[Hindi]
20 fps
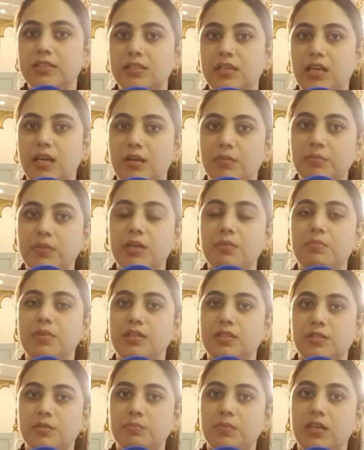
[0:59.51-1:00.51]
इस्लाम की
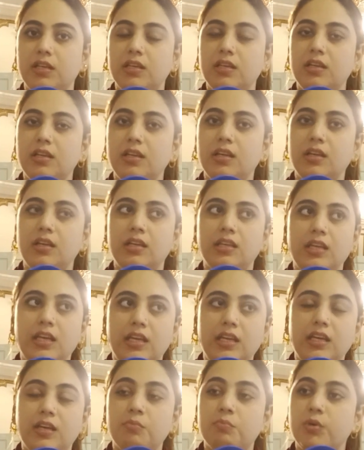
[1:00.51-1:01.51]
बीस में
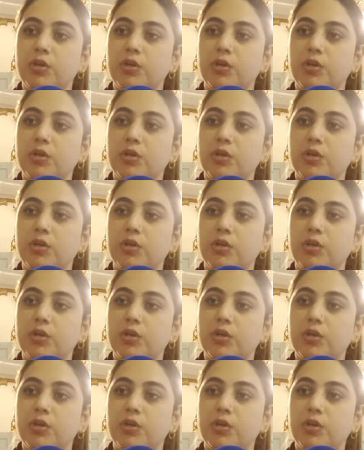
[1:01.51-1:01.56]
यही